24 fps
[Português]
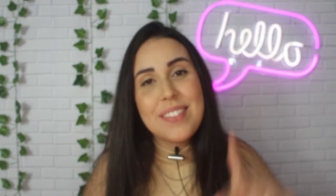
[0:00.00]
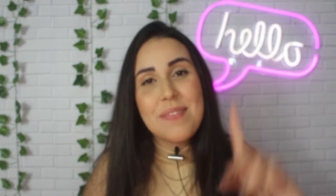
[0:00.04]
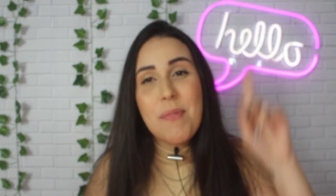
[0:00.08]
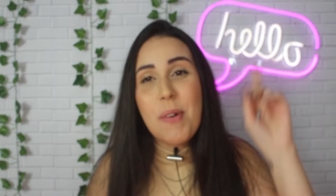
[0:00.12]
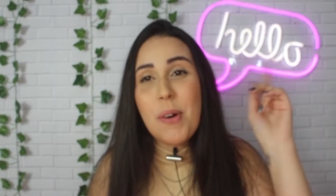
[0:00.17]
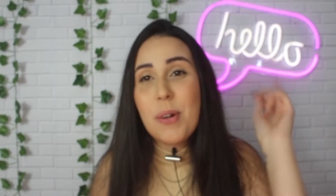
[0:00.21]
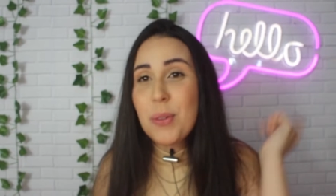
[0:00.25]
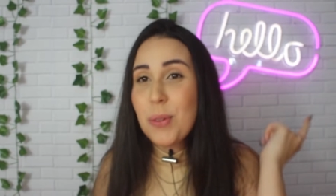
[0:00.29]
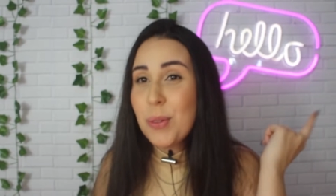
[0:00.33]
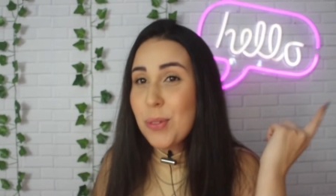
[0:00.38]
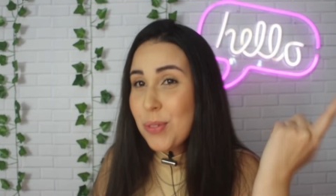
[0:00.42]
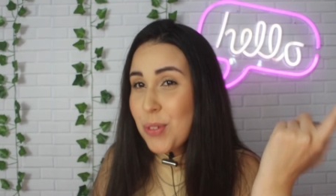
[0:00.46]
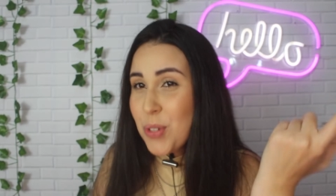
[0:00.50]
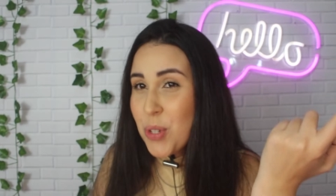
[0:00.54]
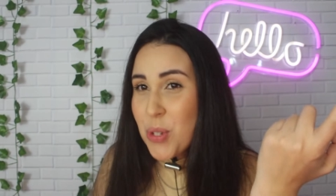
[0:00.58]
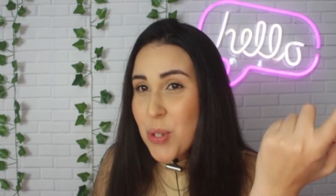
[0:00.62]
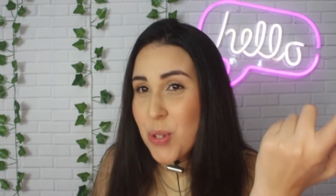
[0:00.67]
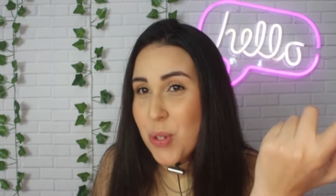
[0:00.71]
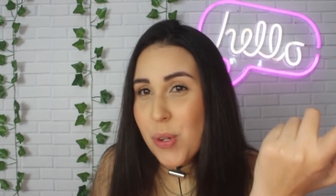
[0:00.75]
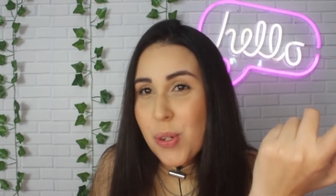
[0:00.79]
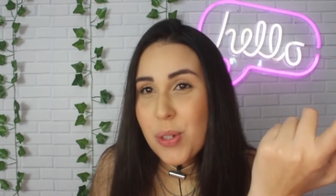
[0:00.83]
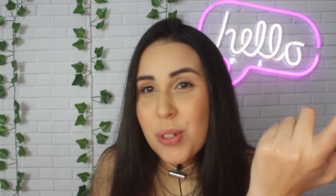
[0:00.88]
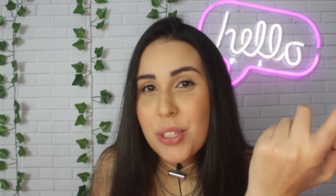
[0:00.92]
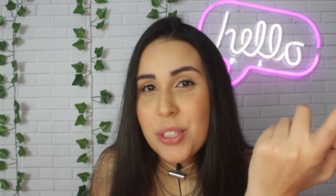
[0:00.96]
Bom, no
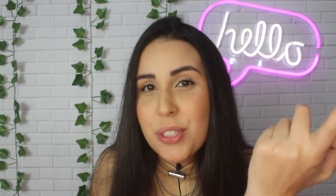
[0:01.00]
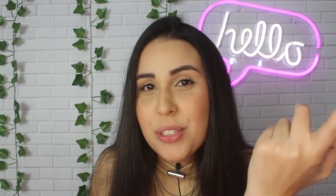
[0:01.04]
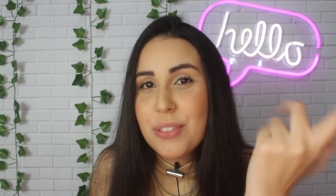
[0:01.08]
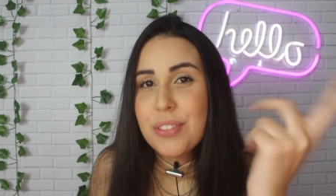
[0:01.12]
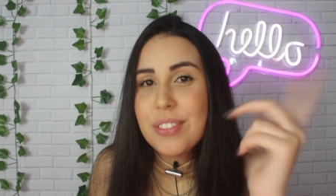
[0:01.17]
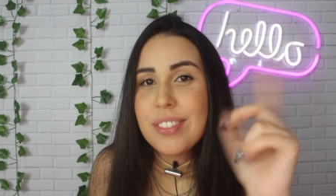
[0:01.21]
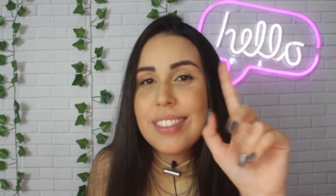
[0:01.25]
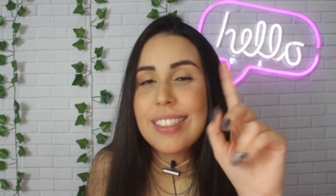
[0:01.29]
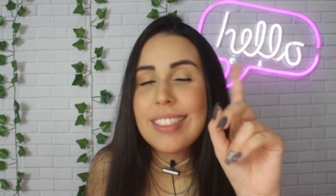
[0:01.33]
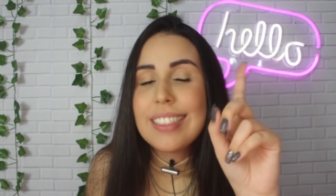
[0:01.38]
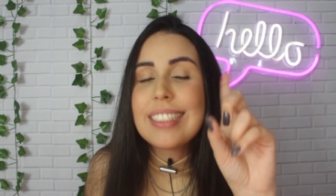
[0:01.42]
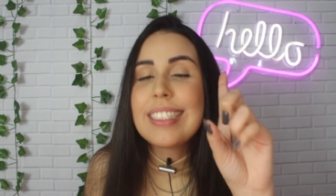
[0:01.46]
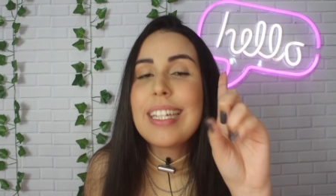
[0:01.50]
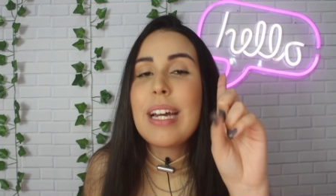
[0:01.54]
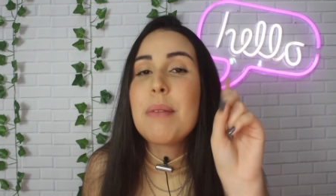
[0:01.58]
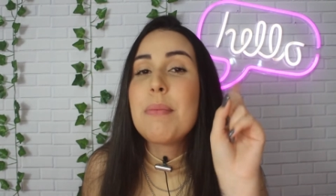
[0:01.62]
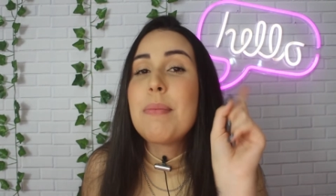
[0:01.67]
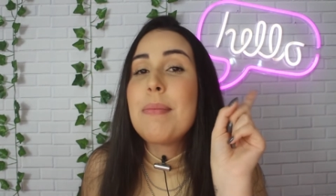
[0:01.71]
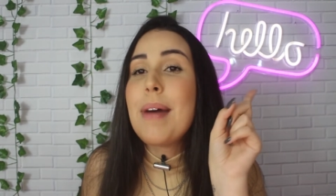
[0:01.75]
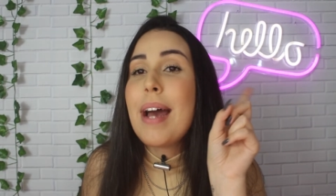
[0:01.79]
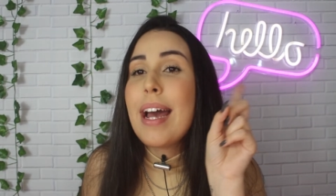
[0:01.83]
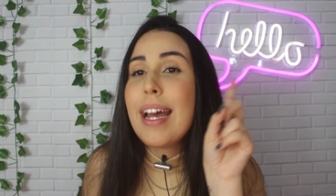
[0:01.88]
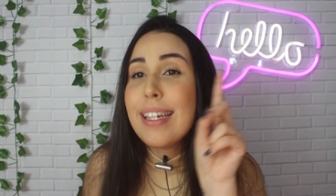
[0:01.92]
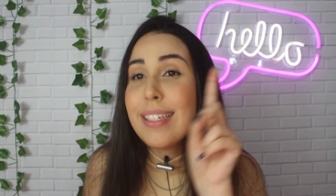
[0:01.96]
vídeo de hoje eu vim testar
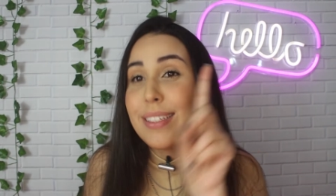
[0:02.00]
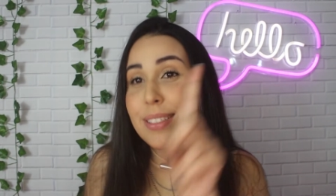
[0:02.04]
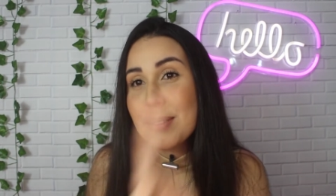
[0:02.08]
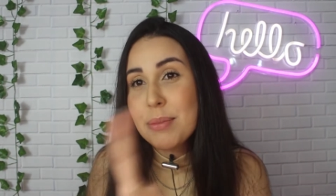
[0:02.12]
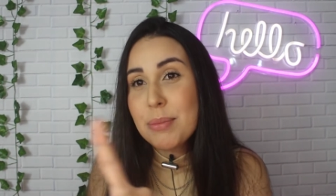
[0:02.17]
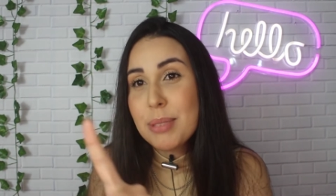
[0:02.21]
mais